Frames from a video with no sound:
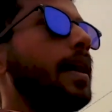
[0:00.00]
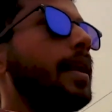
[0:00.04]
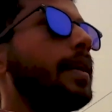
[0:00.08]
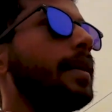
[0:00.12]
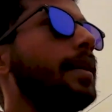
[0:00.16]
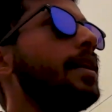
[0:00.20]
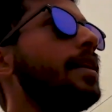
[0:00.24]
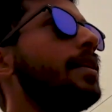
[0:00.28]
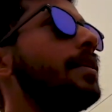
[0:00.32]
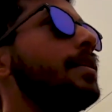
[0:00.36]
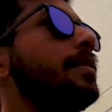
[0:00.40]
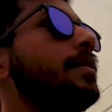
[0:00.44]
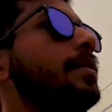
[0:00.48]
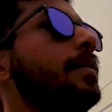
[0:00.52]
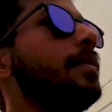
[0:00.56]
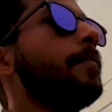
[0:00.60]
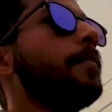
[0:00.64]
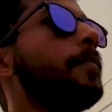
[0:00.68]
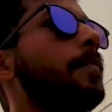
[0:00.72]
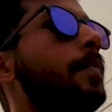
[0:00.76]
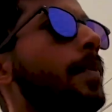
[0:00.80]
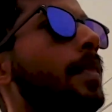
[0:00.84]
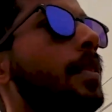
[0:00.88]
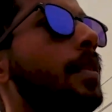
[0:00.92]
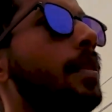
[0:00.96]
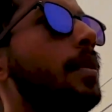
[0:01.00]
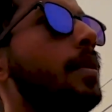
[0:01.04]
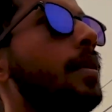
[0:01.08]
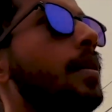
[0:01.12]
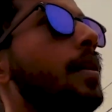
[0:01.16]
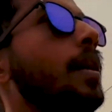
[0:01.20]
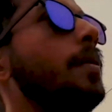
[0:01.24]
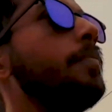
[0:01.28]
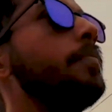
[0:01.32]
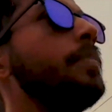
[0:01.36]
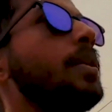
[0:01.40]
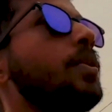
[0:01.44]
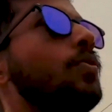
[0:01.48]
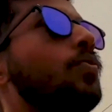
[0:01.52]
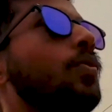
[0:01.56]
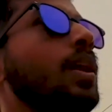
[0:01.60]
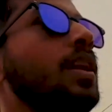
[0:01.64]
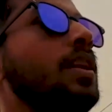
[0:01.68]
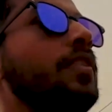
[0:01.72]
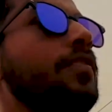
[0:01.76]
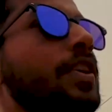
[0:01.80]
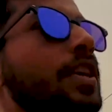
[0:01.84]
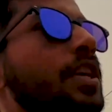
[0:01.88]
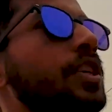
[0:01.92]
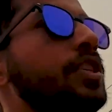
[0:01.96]
टारगेट अपने
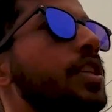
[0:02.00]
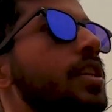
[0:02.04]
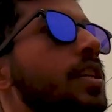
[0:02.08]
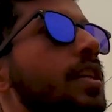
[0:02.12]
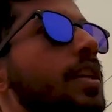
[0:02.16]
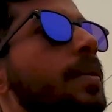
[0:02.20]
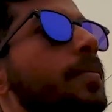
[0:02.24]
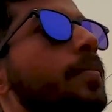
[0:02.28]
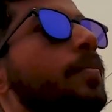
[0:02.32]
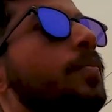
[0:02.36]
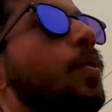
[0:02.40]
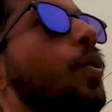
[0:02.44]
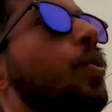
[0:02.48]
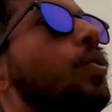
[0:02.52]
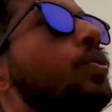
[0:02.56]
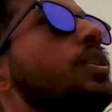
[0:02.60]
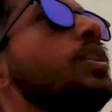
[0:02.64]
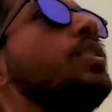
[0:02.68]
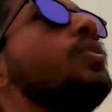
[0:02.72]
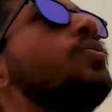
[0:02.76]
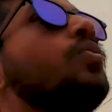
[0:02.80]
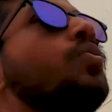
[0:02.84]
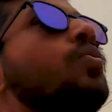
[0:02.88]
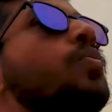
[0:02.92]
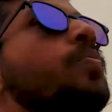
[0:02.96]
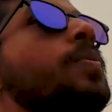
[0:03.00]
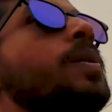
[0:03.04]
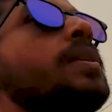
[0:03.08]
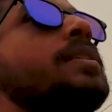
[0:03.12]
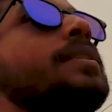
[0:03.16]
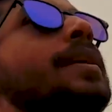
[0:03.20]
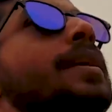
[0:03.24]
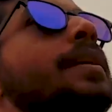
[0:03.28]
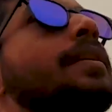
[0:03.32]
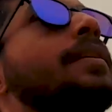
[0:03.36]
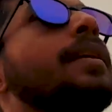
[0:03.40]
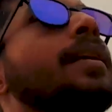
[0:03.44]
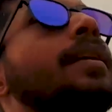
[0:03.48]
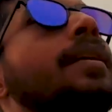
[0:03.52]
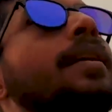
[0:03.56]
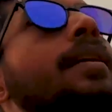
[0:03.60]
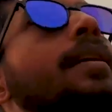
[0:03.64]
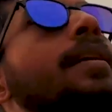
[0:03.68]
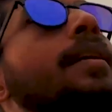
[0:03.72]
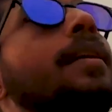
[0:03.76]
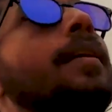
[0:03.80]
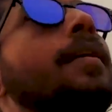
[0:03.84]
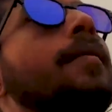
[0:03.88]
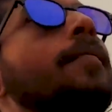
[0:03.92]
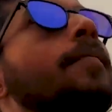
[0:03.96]
क्वालिफिकेशन के बहुत ही ऊपर सेट कर
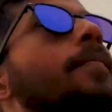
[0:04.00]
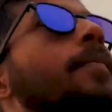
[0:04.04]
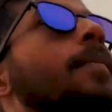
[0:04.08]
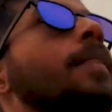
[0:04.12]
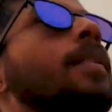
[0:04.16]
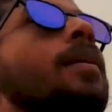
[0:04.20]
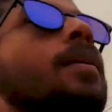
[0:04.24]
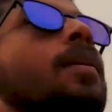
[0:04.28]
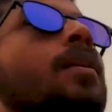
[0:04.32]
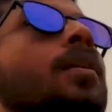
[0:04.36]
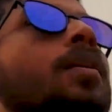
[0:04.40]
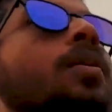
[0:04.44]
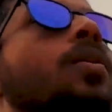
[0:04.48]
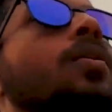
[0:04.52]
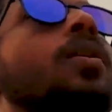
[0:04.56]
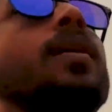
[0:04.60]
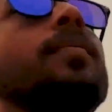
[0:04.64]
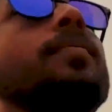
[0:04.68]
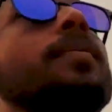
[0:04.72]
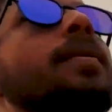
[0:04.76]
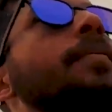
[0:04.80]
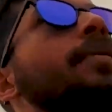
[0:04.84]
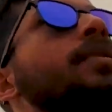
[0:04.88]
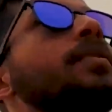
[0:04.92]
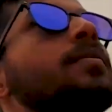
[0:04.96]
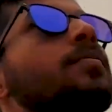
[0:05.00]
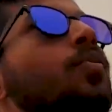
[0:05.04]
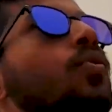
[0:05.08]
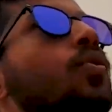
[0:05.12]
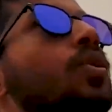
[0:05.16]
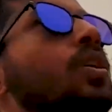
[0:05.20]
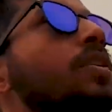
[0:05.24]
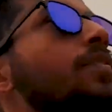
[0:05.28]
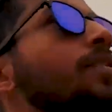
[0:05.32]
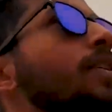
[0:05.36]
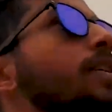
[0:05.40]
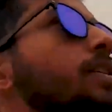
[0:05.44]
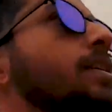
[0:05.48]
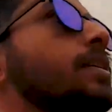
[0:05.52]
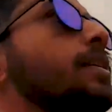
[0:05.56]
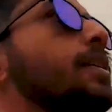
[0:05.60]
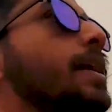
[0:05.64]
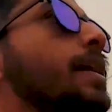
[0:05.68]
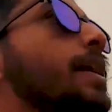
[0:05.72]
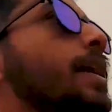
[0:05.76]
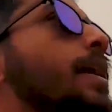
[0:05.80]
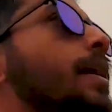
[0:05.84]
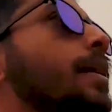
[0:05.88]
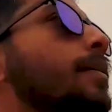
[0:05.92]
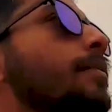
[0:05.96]
रखा है और आपके पास मोटिवेशन
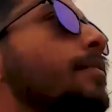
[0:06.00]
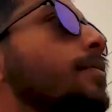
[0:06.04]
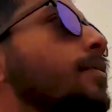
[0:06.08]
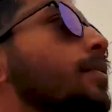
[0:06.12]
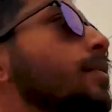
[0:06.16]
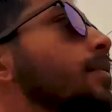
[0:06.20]
नहीं है